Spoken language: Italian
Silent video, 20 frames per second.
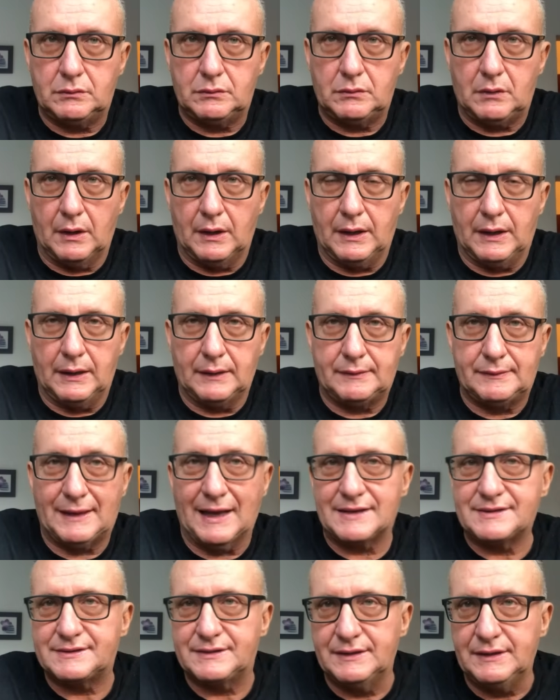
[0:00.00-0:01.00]
eh,
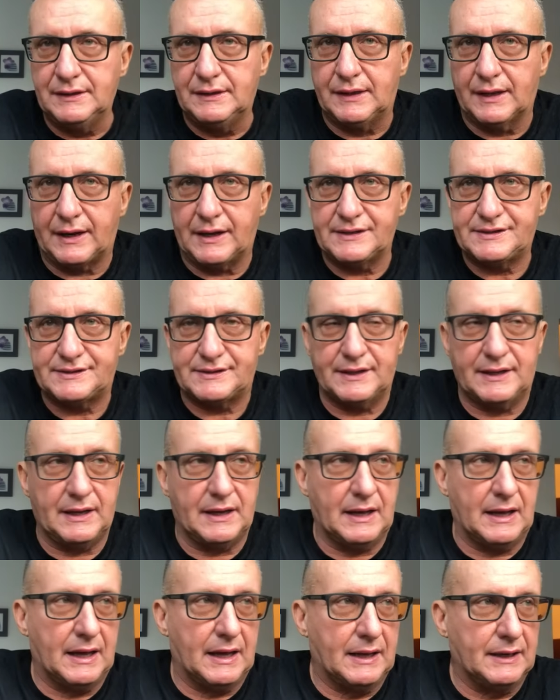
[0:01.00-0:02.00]
tassi di
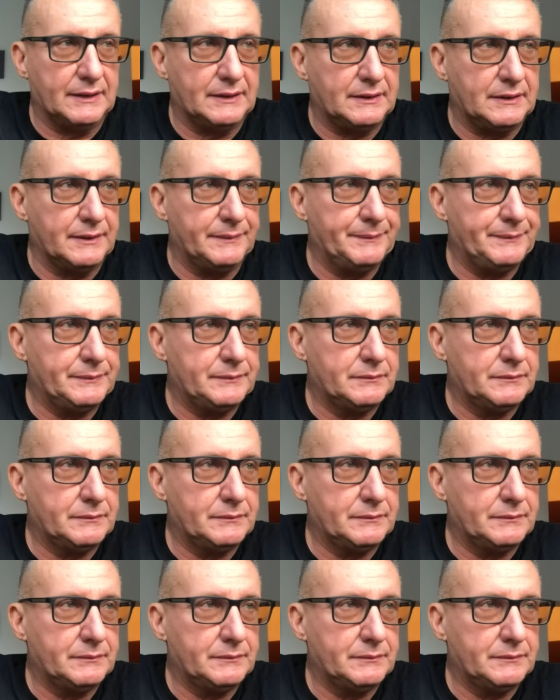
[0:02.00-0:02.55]
interesse alti,